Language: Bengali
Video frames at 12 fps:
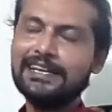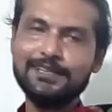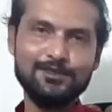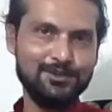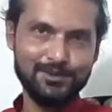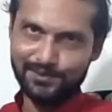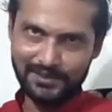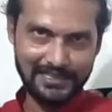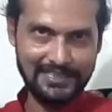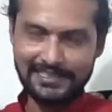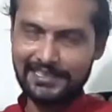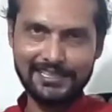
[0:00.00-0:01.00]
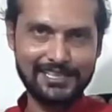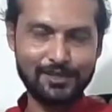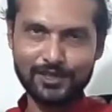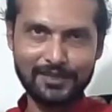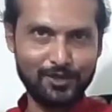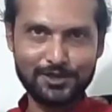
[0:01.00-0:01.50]
কিন্তু ধ্যানচাঁদের সে
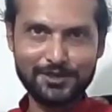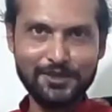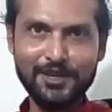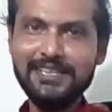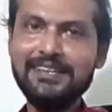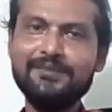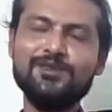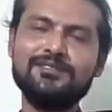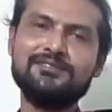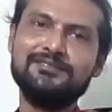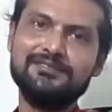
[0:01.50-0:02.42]
কথা পছন্দ হয়নি এবং